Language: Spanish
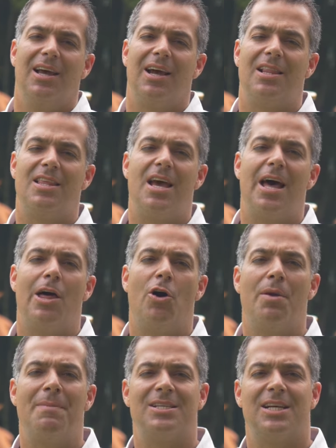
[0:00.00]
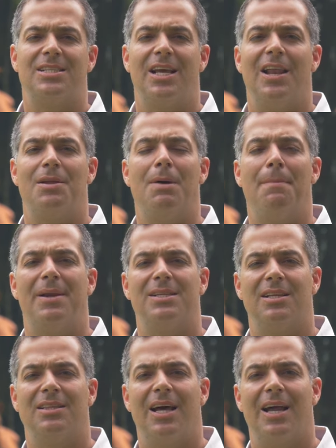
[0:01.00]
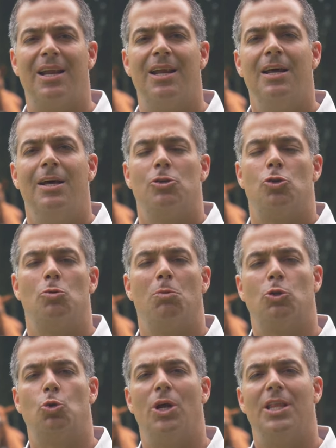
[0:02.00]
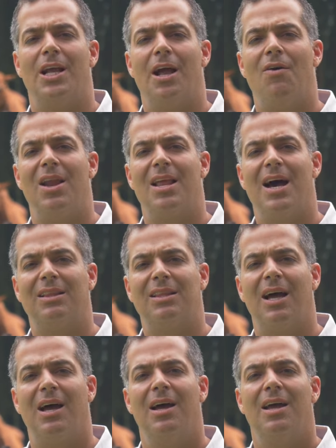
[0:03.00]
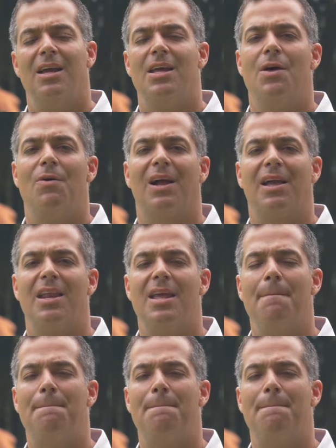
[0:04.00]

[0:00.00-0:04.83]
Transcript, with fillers: el día de hoy Mesacé les va a presentar sus monturas de cabalgata y de vaquería